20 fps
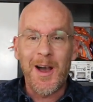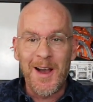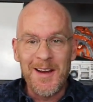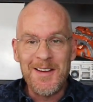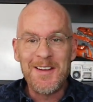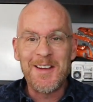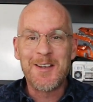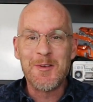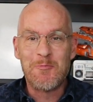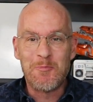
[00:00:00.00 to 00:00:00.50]

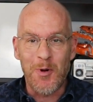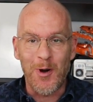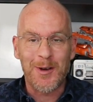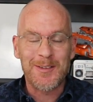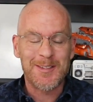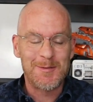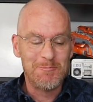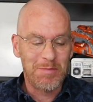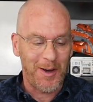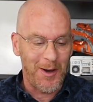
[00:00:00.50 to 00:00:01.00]
einige
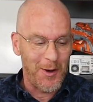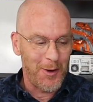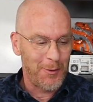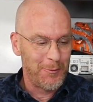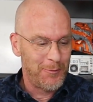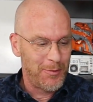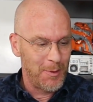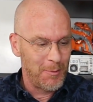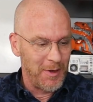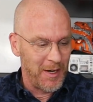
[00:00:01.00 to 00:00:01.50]
Boxen
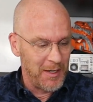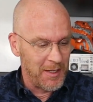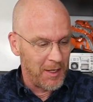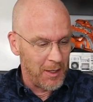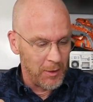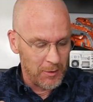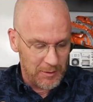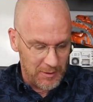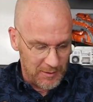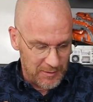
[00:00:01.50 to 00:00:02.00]
brauchen für meine
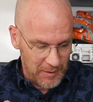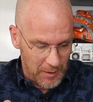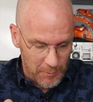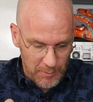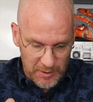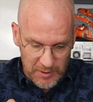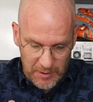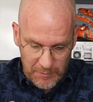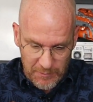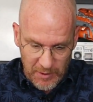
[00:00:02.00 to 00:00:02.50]
Autos,
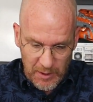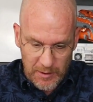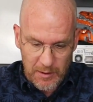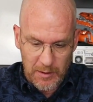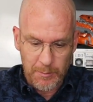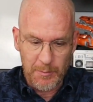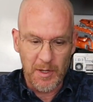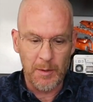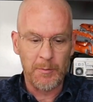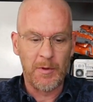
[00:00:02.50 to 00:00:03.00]
aber die werde
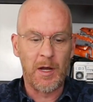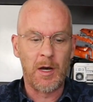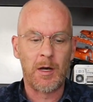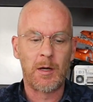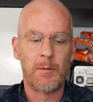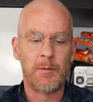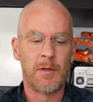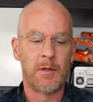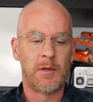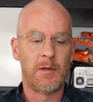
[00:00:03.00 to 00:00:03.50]
ich mir im,
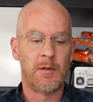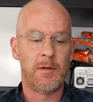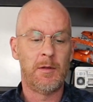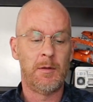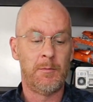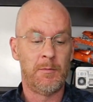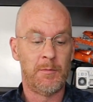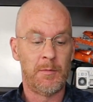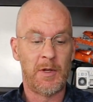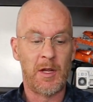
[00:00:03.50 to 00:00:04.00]
Nachhinein,
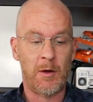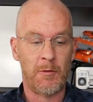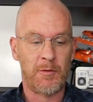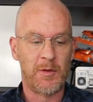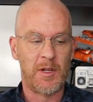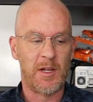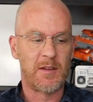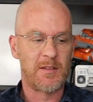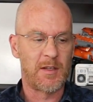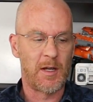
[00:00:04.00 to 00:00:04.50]
im
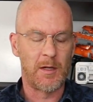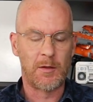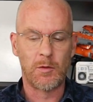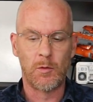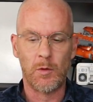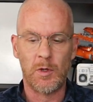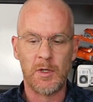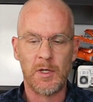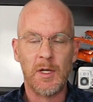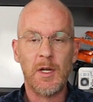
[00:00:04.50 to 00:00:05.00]
Laufe der Zeit
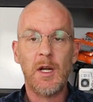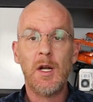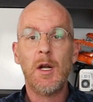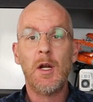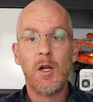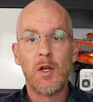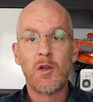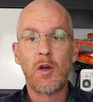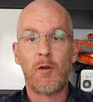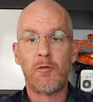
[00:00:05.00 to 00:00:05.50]
holen.
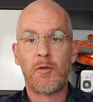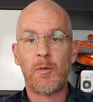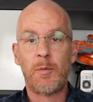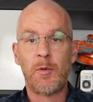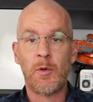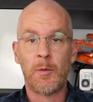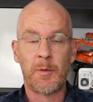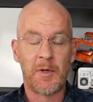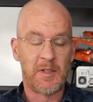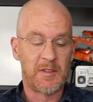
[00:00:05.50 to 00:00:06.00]
Ich hoffe,
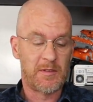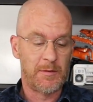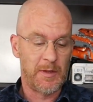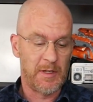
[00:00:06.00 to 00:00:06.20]
Bluebricks